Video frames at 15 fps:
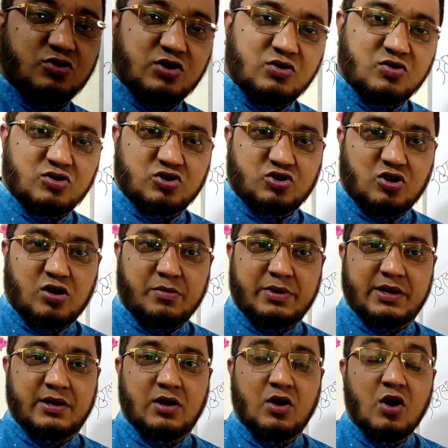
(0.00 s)
ক্ষতিগ্রস্ত
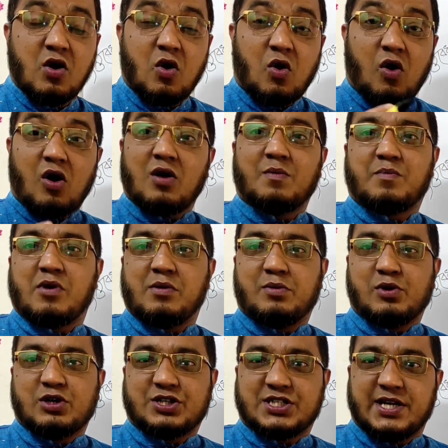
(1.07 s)
হবেন অল্প
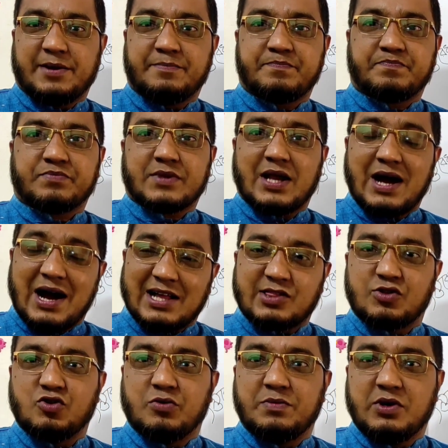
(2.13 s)
বয়সে
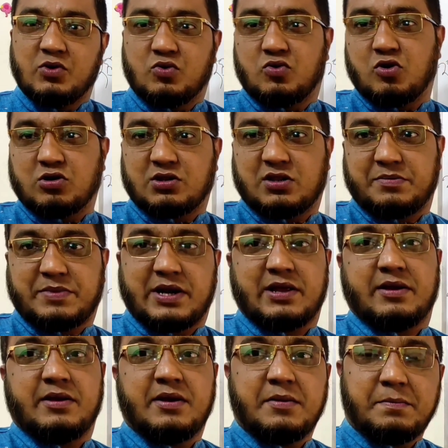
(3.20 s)
আত্মীয় বিয়োগ ঘটতে পারে
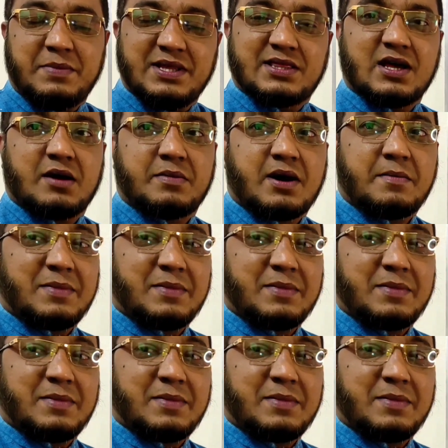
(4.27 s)
পিতা বা